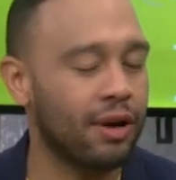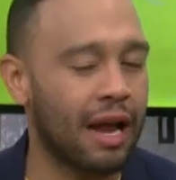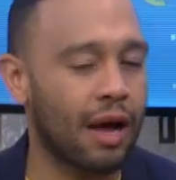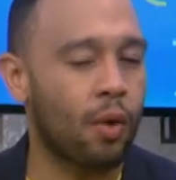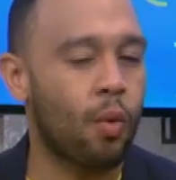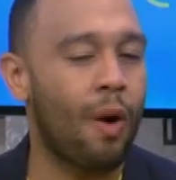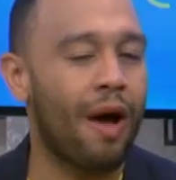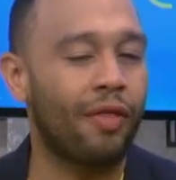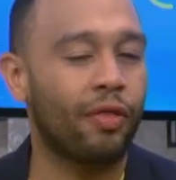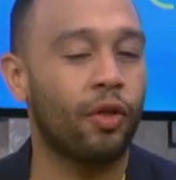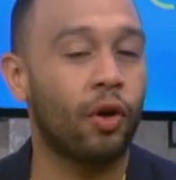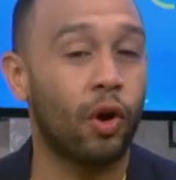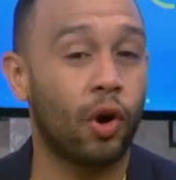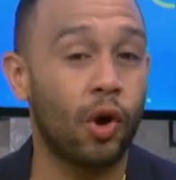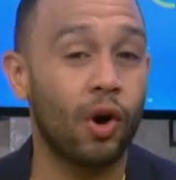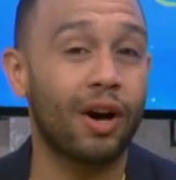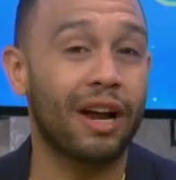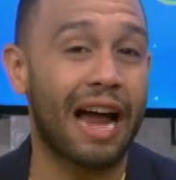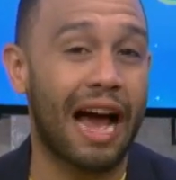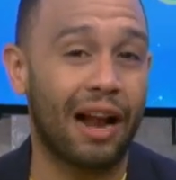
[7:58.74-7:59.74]
cuando
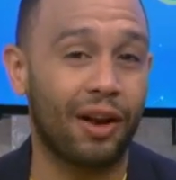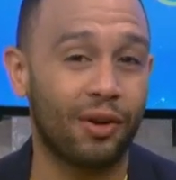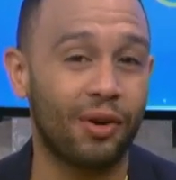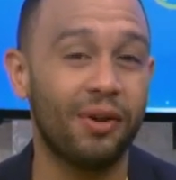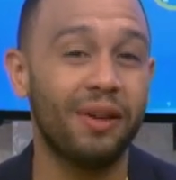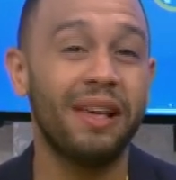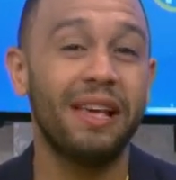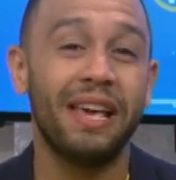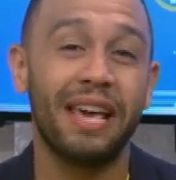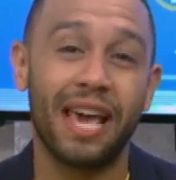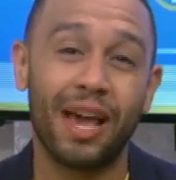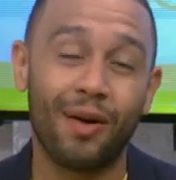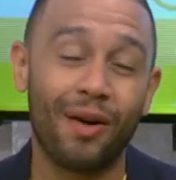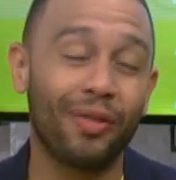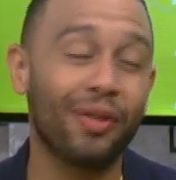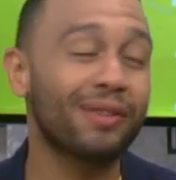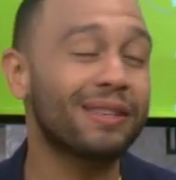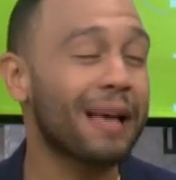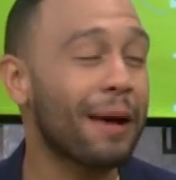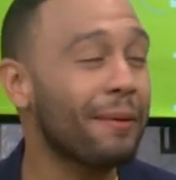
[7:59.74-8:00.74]
logra algo y
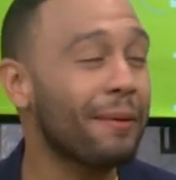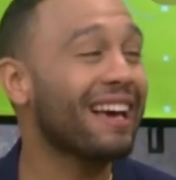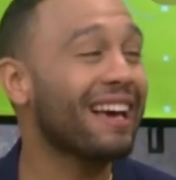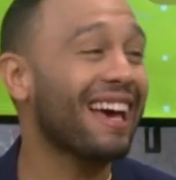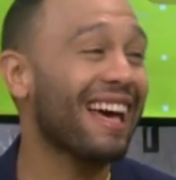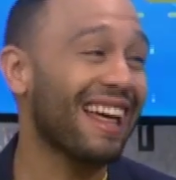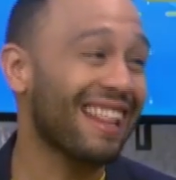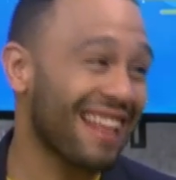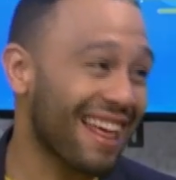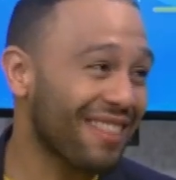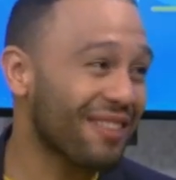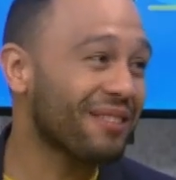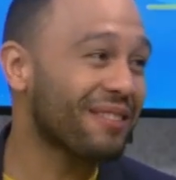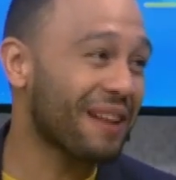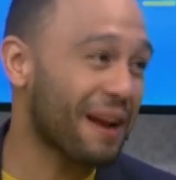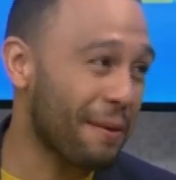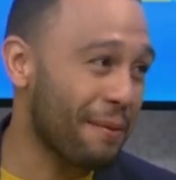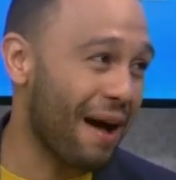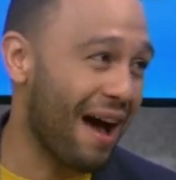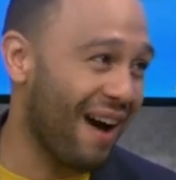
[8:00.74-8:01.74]
cuando sabe dado
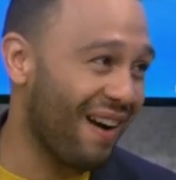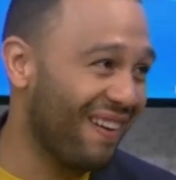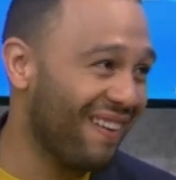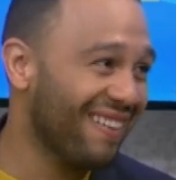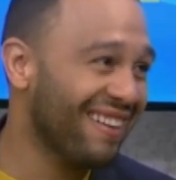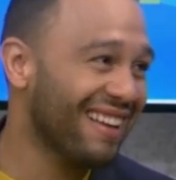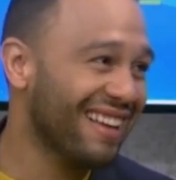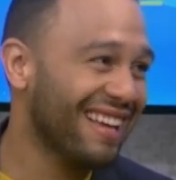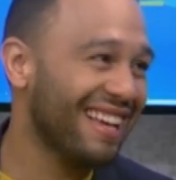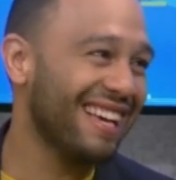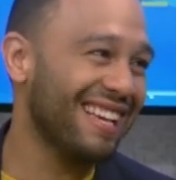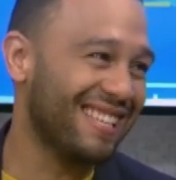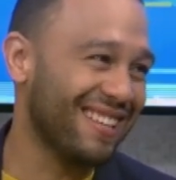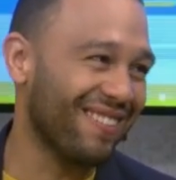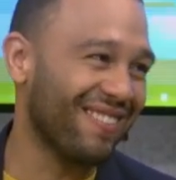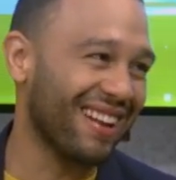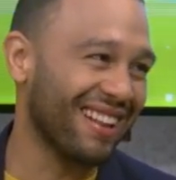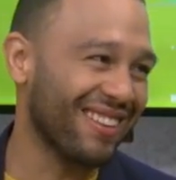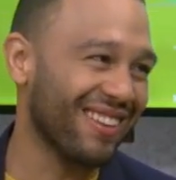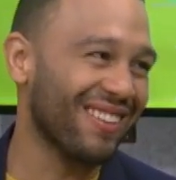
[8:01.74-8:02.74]
trabajo y
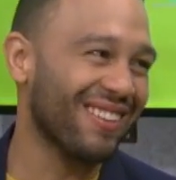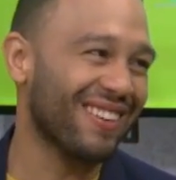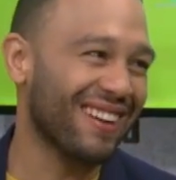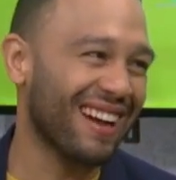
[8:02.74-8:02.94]
sobre todo que